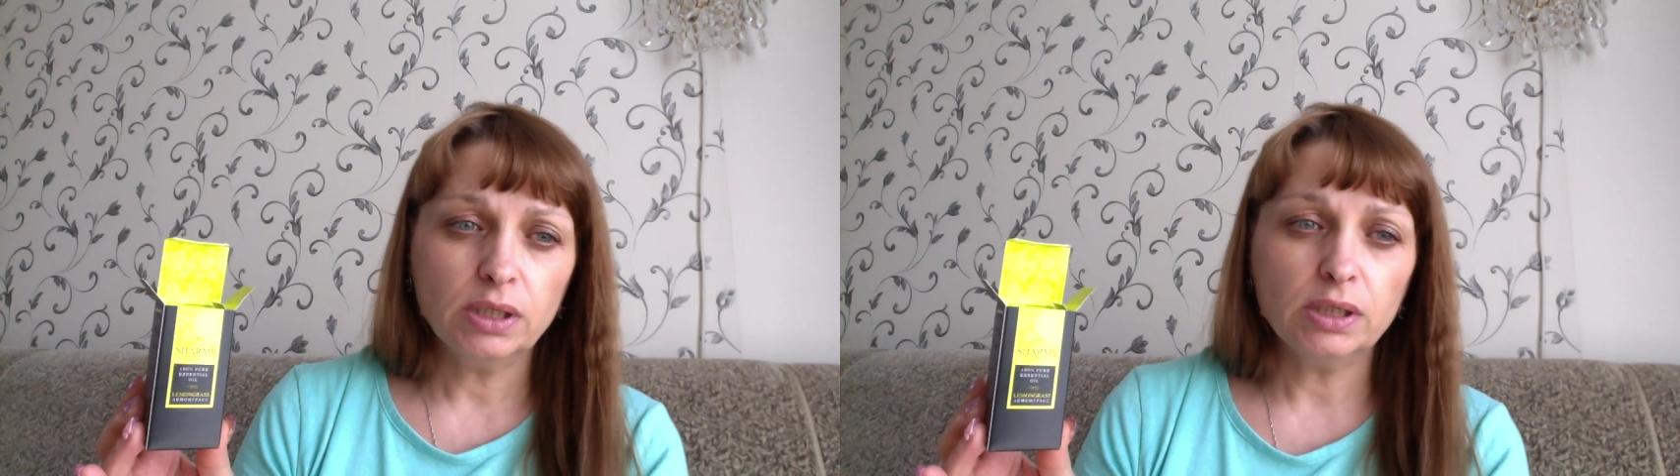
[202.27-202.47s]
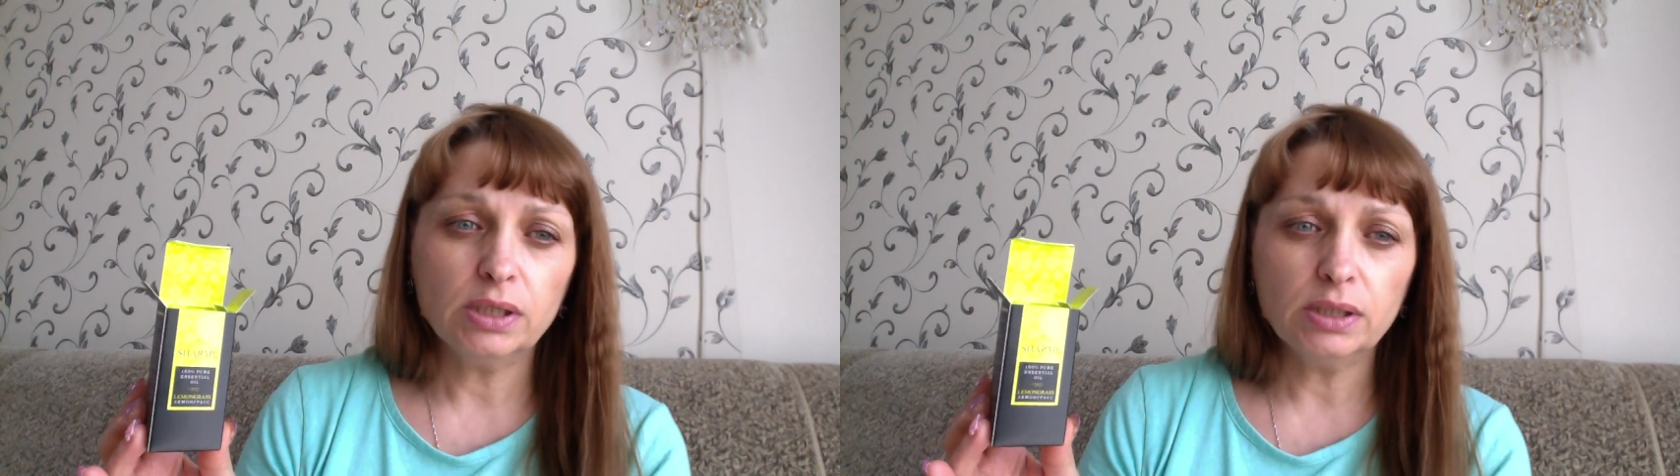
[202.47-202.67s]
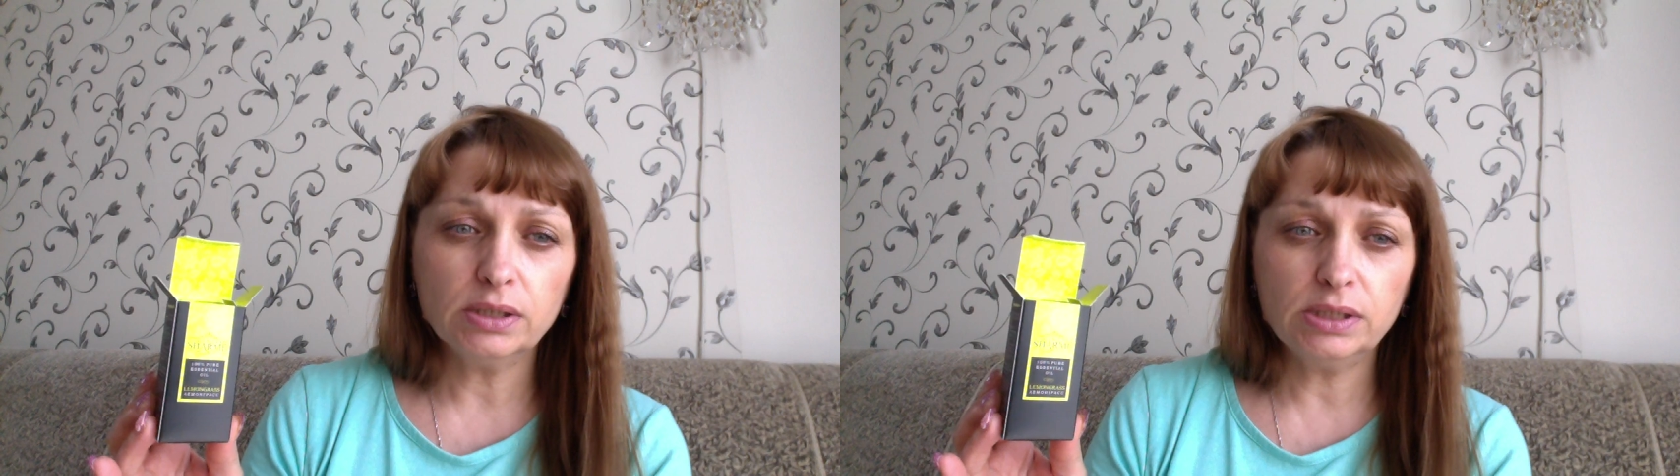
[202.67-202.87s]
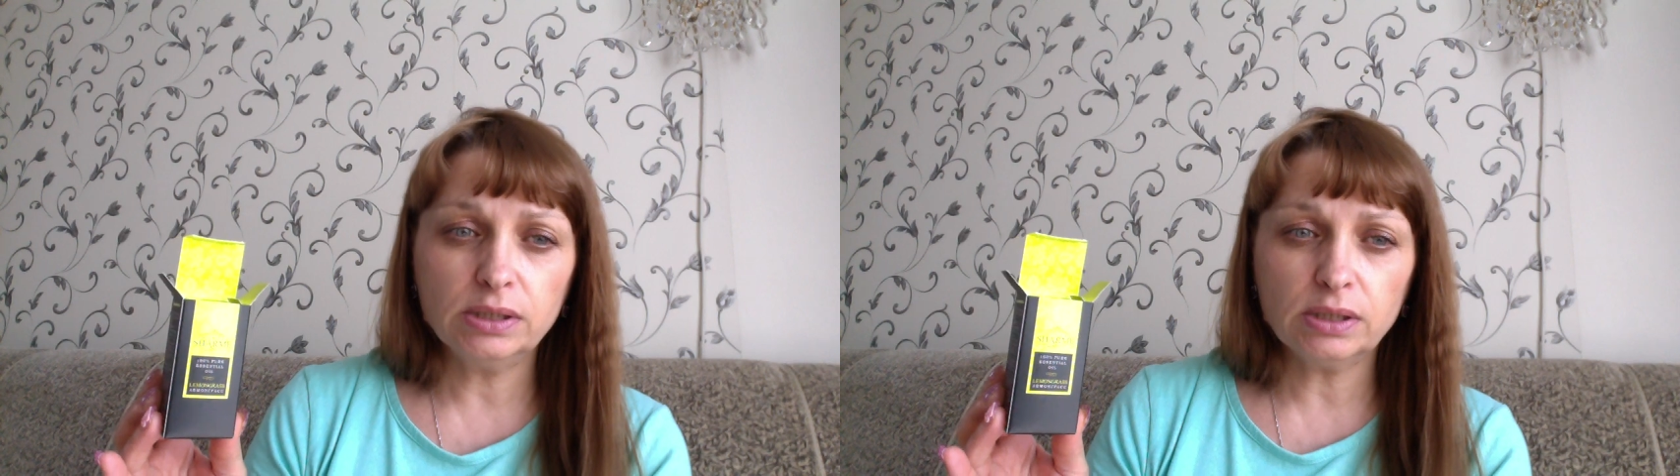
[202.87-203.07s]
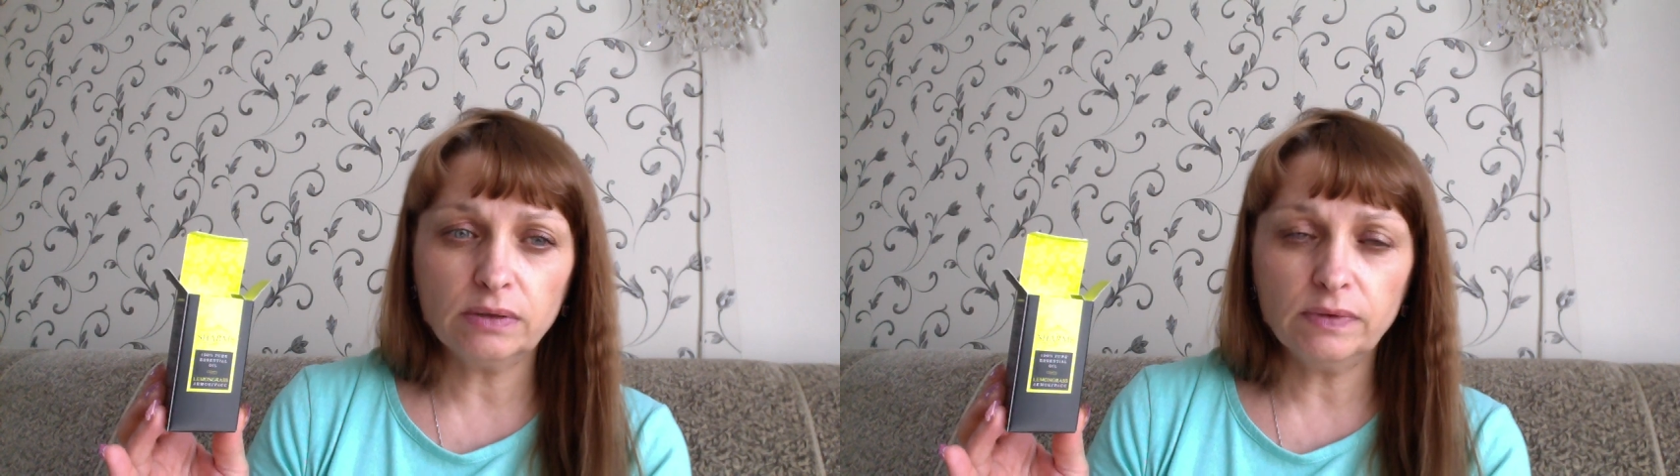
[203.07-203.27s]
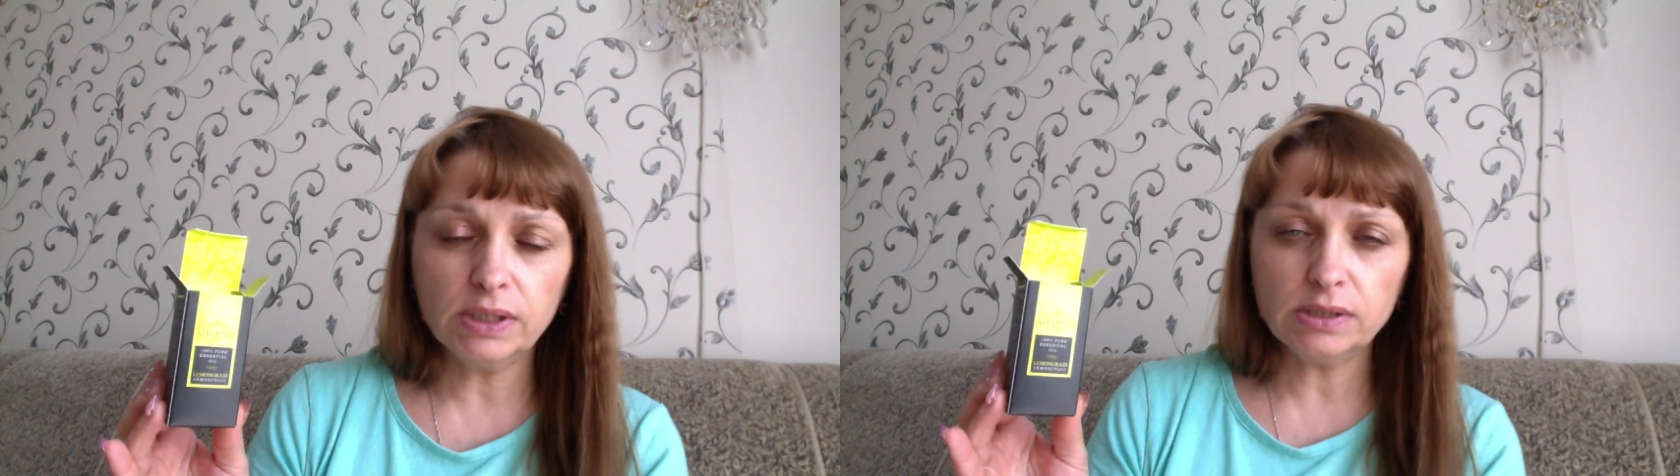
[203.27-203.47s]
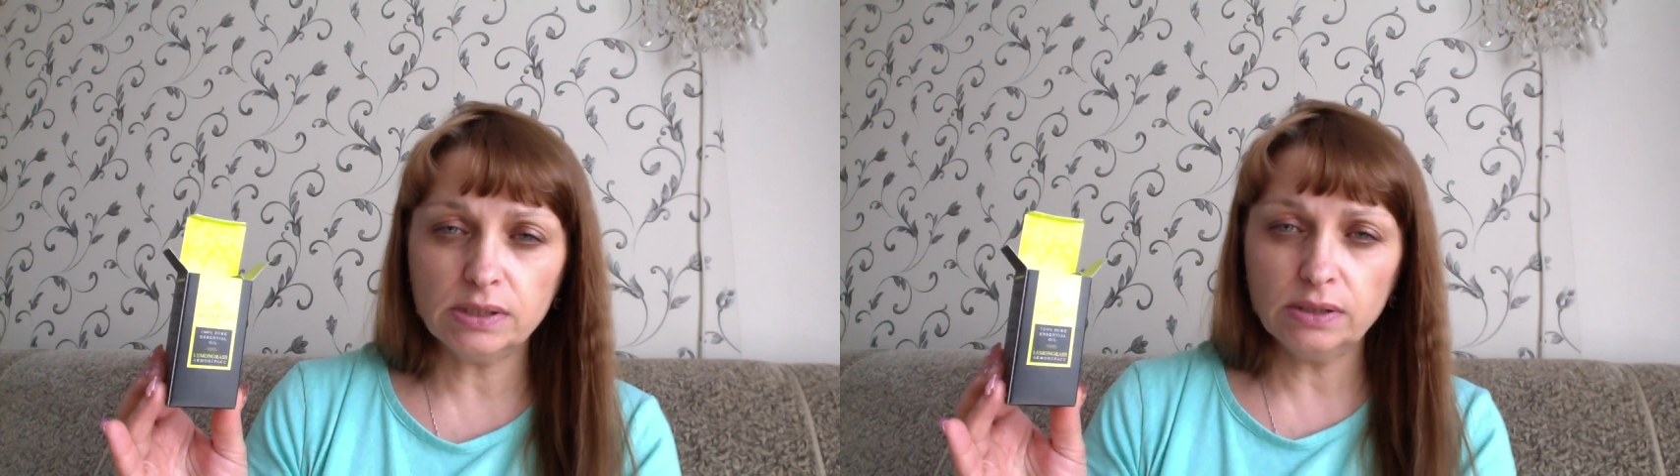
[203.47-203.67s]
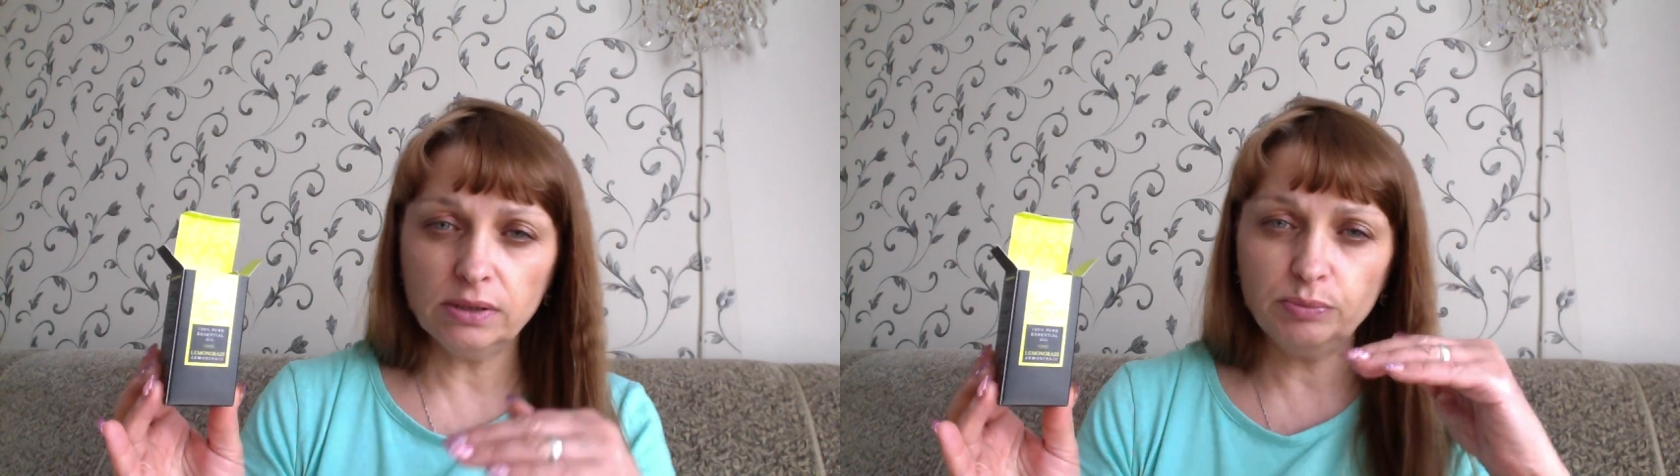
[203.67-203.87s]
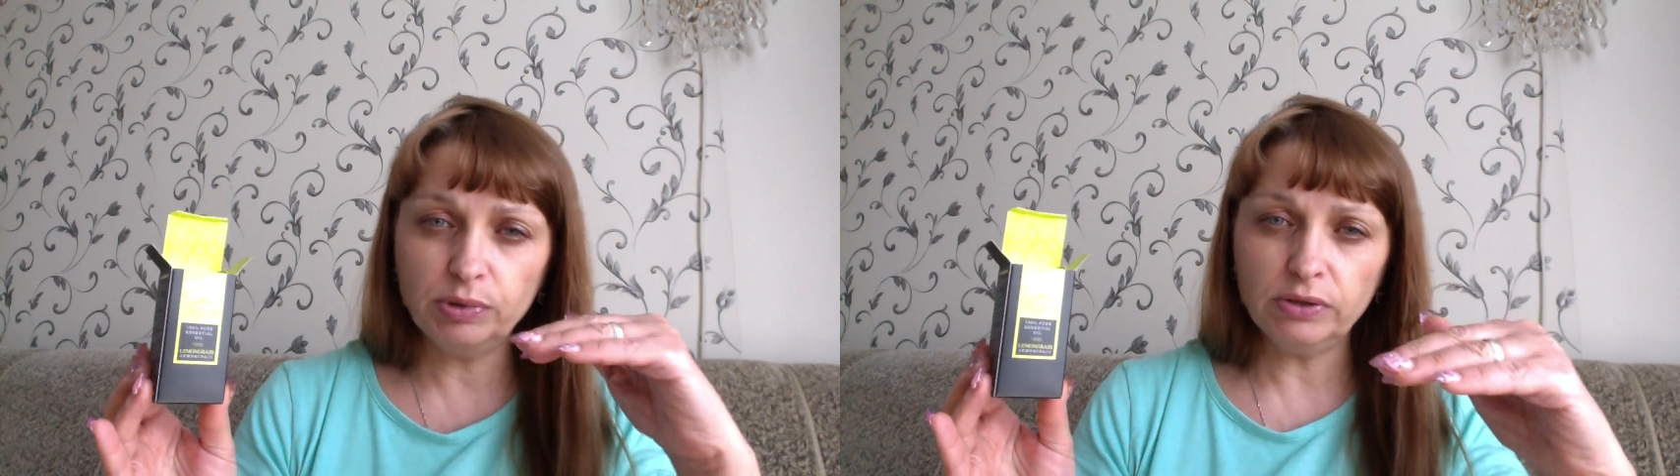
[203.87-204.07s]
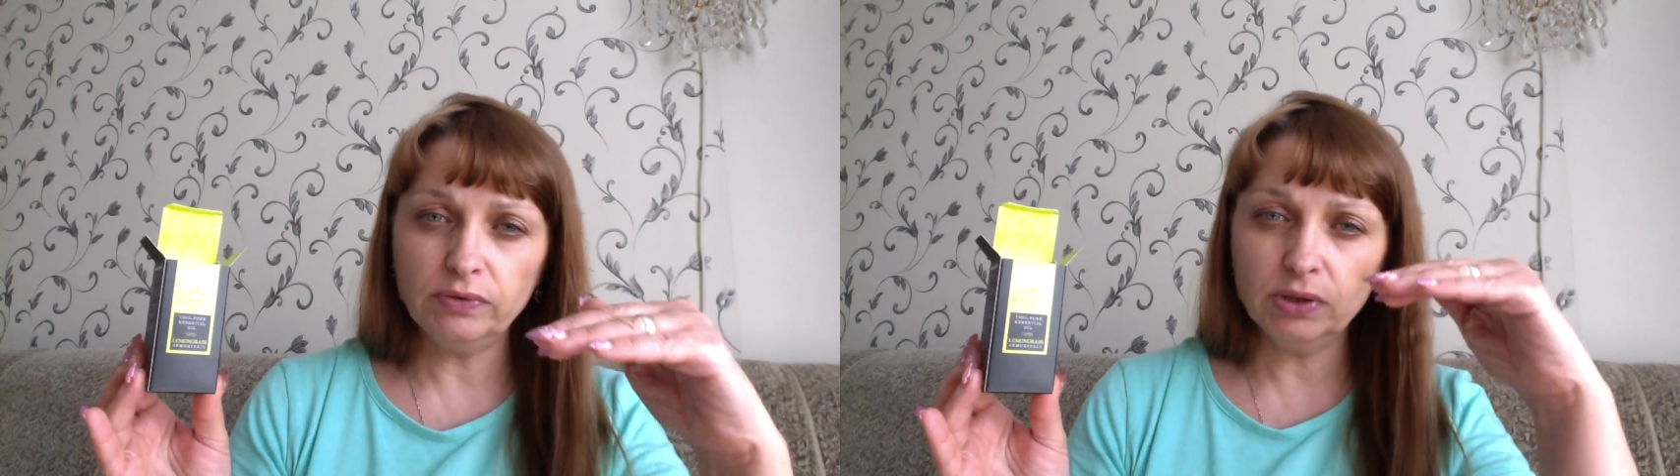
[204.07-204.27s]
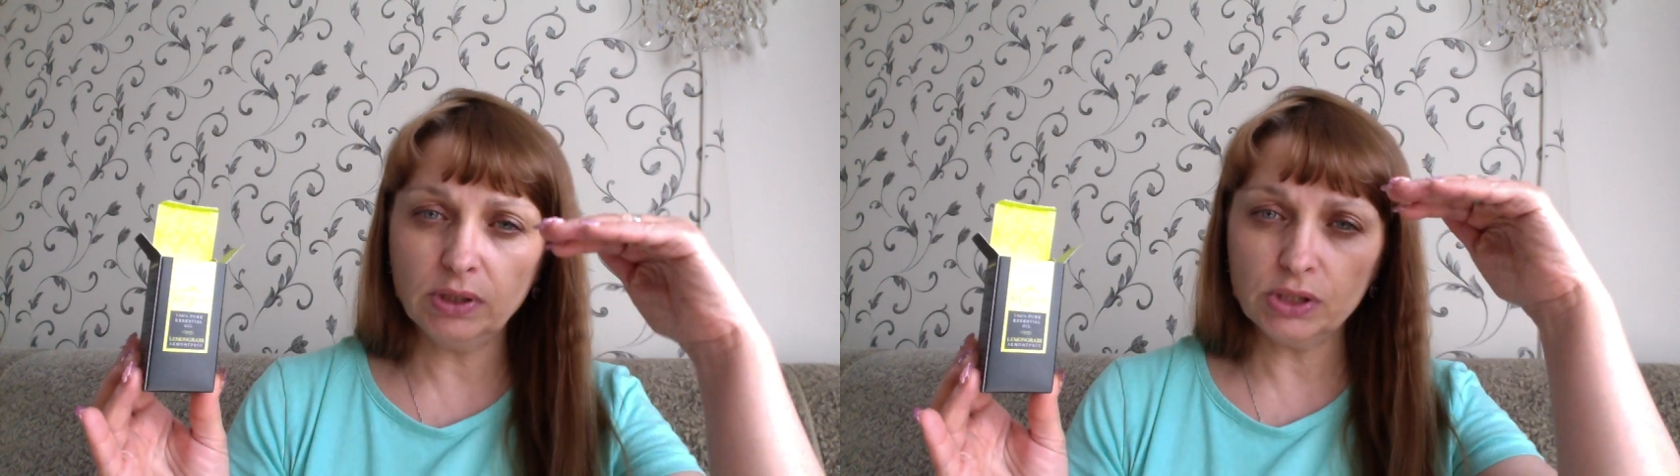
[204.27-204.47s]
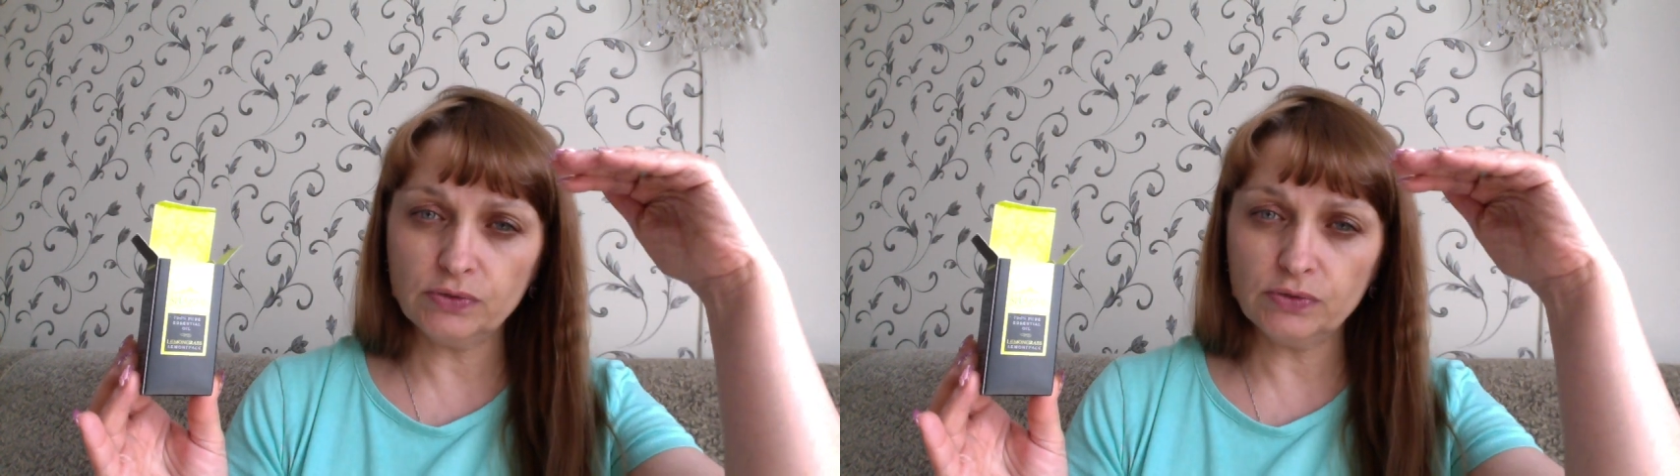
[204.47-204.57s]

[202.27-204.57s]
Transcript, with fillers: а, где кровати первый этаж,